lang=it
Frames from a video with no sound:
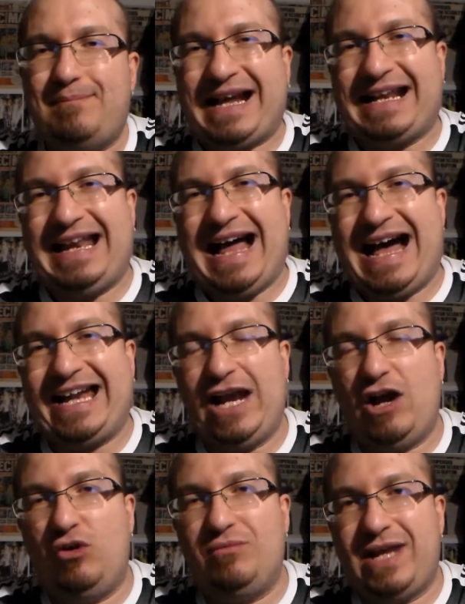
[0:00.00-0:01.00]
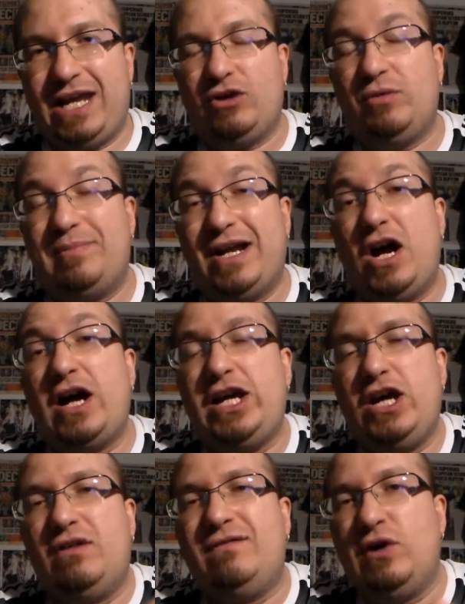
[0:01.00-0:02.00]
parlare o meno però
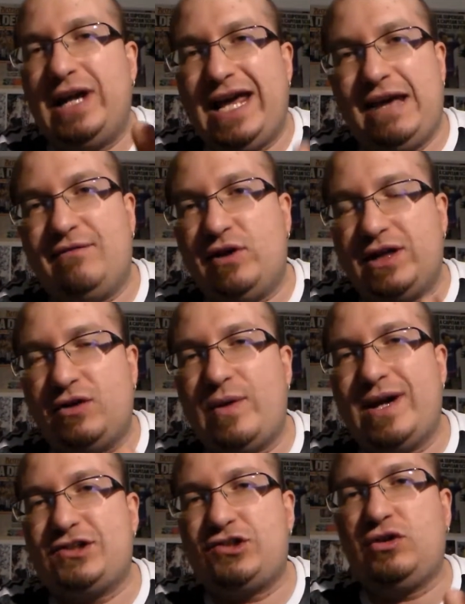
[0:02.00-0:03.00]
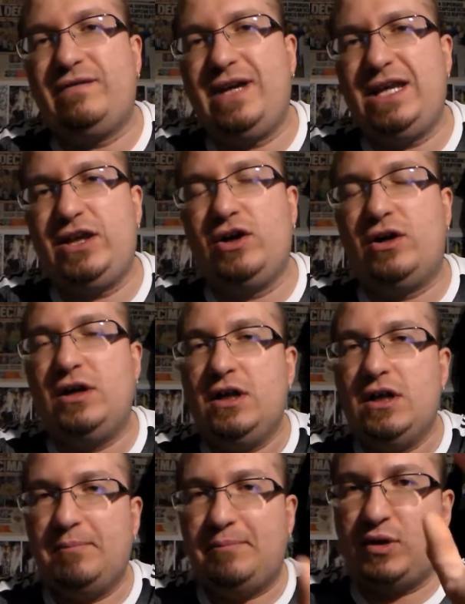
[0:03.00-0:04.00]
io volevo in questo video
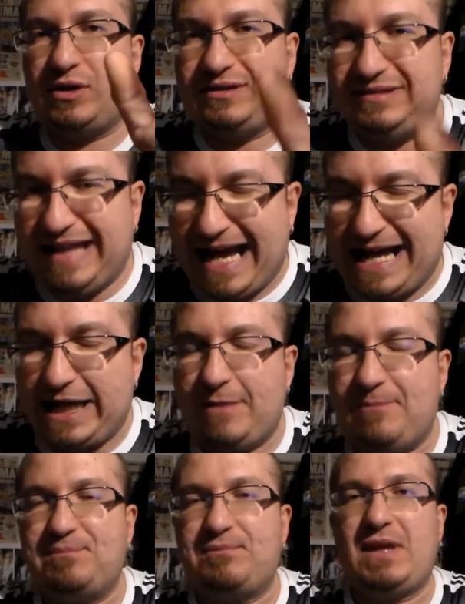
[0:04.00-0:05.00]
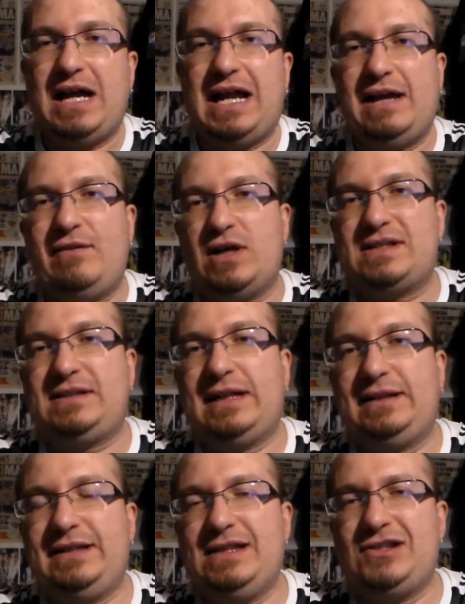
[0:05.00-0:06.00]
portare alla vostra
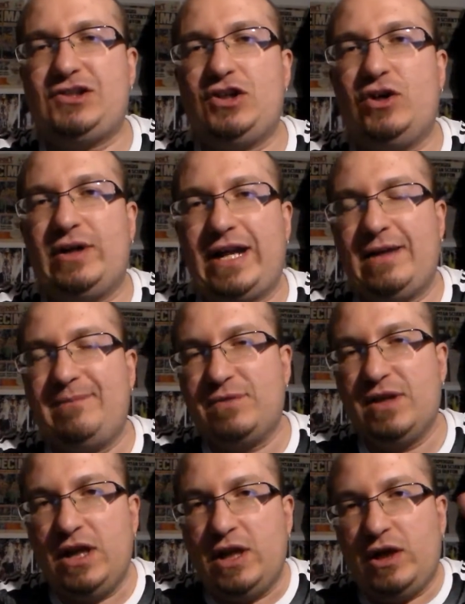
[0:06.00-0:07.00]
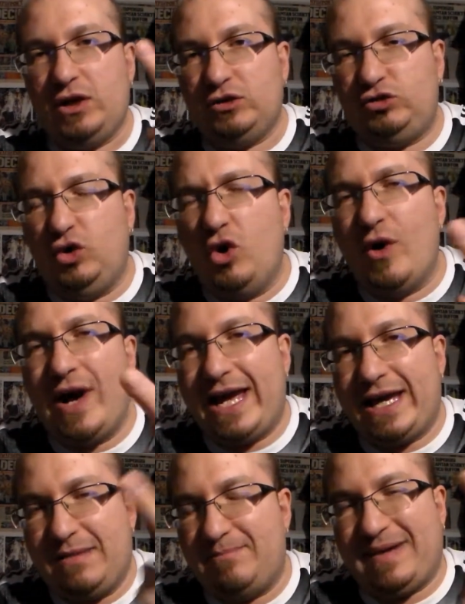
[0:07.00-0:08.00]
attenzione due
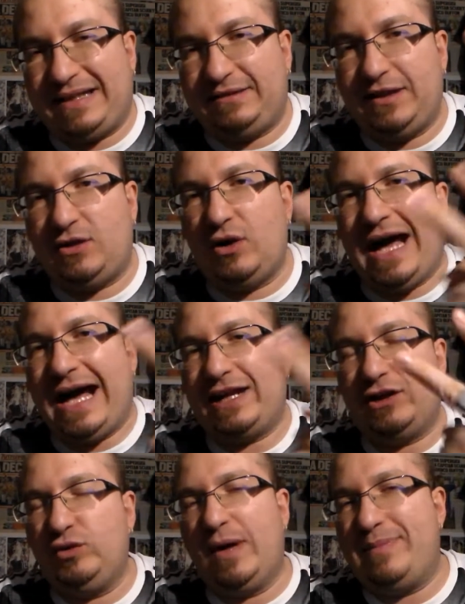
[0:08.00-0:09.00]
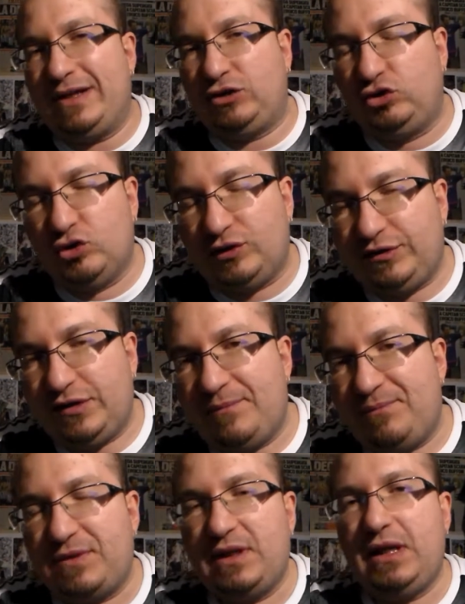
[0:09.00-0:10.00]
in particolare due per
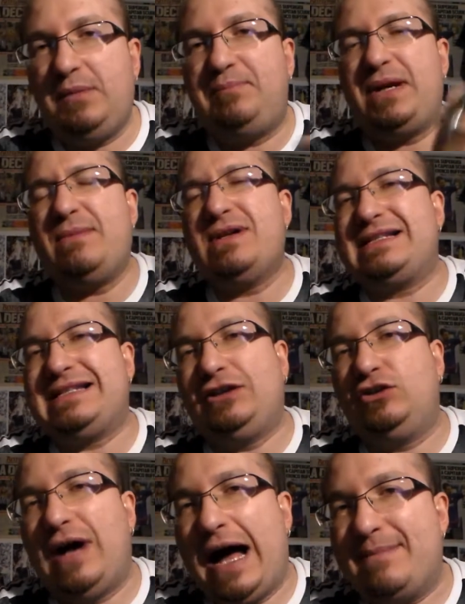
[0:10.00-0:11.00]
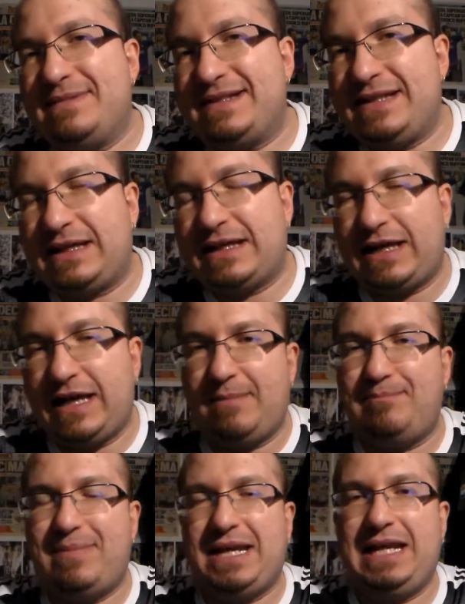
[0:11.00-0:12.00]
tutti il primo è stato Amsic che
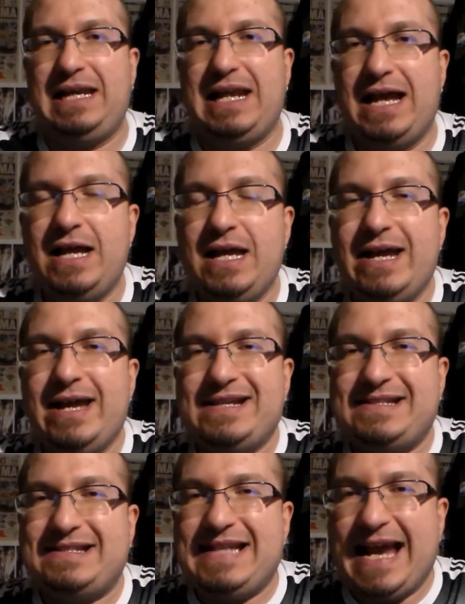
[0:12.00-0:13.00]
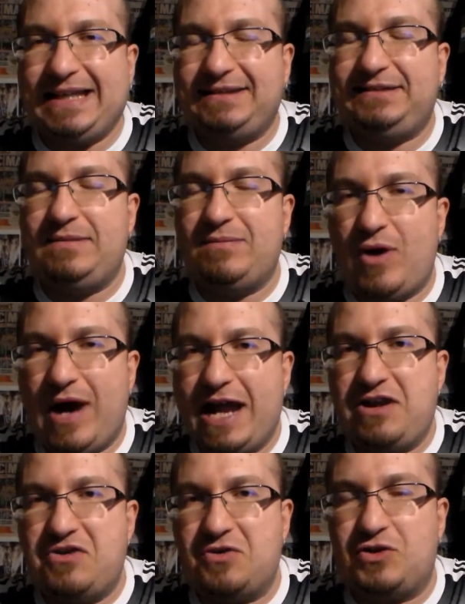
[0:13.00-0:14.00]
per il settimo
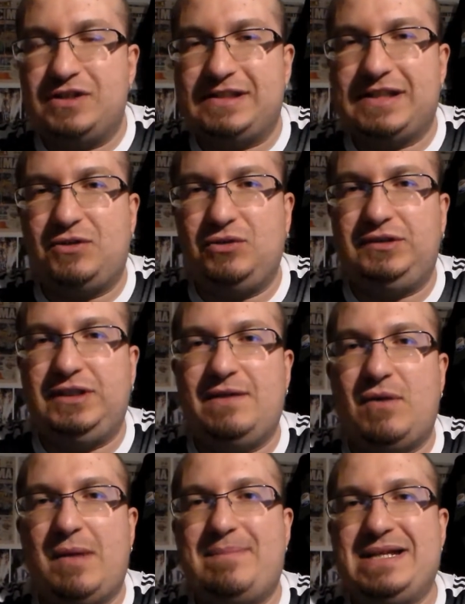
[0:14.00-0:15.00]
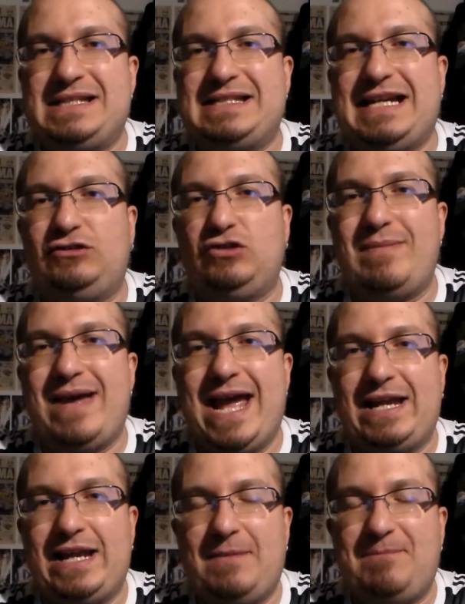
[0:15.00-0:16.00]
anno consecutivo ha pensato
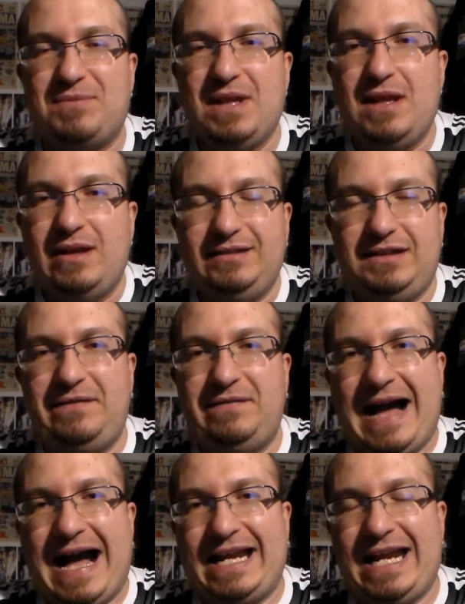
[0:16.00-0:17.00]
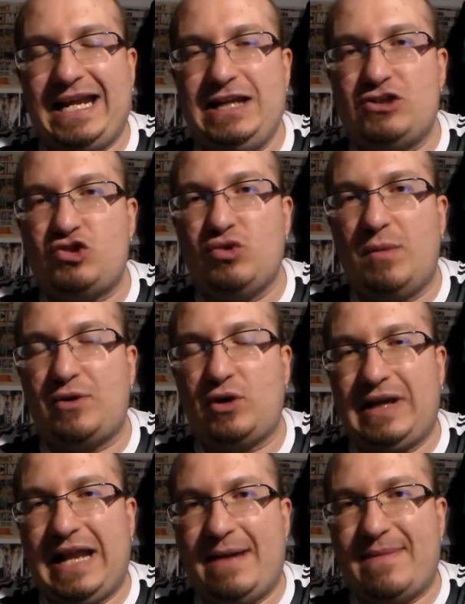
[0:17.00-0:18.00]
bene di fare il suo
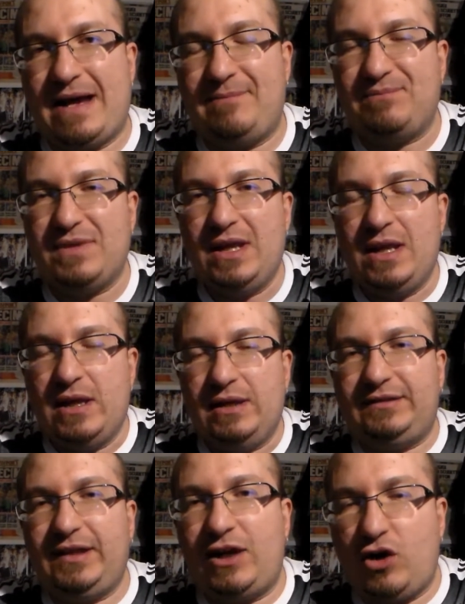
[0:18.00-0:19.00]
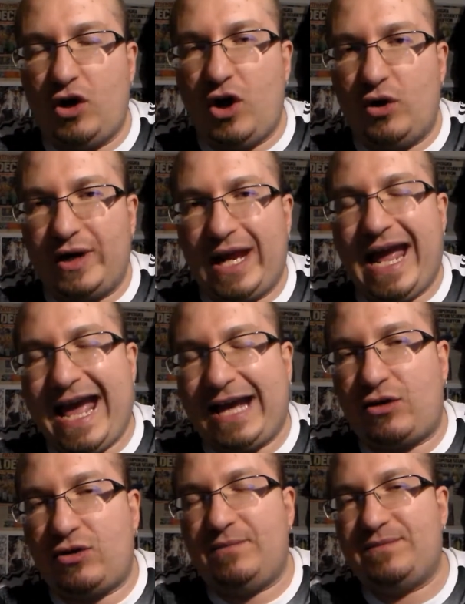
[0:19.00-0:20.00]
proclama tricolore.
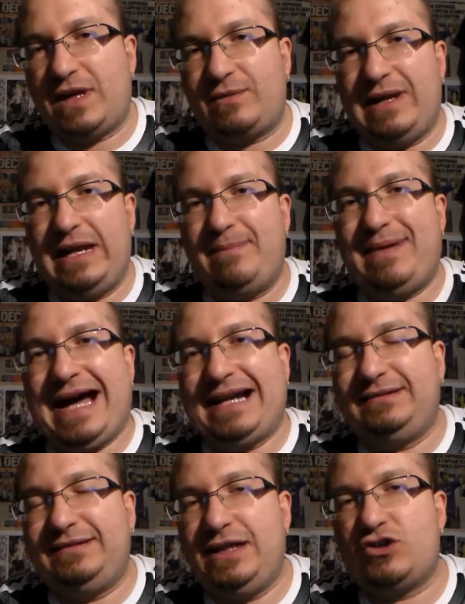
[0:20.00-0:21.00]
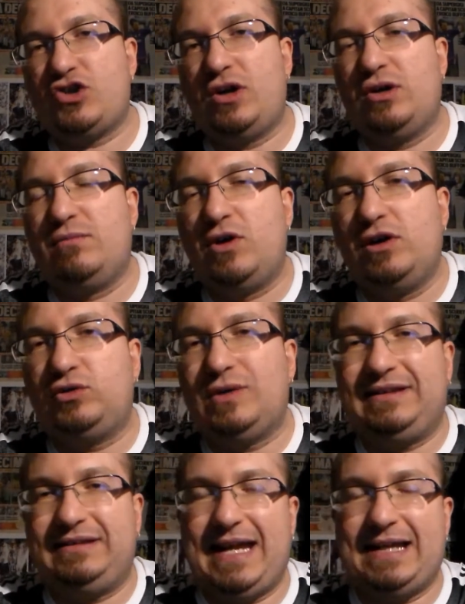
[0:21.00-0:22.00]
Ecco, da quelle parti sono molto
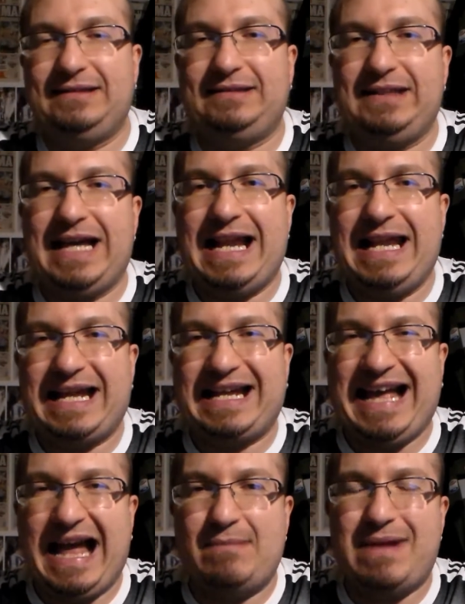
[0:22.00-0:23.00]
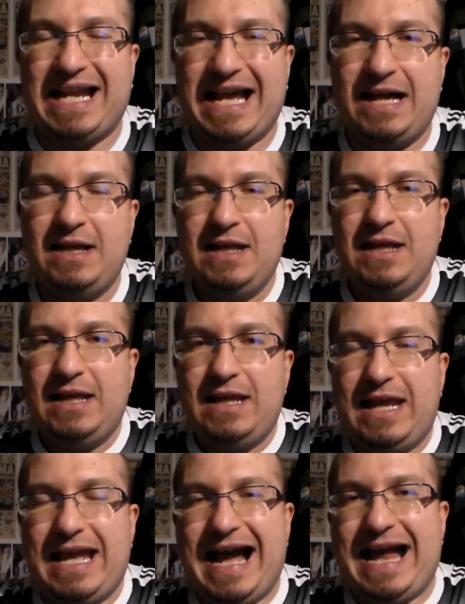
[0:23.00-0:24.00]
attenti alla cabala
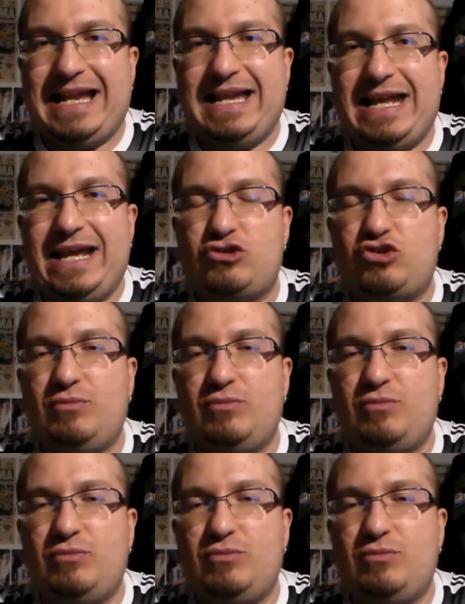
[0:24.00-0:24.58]
e alle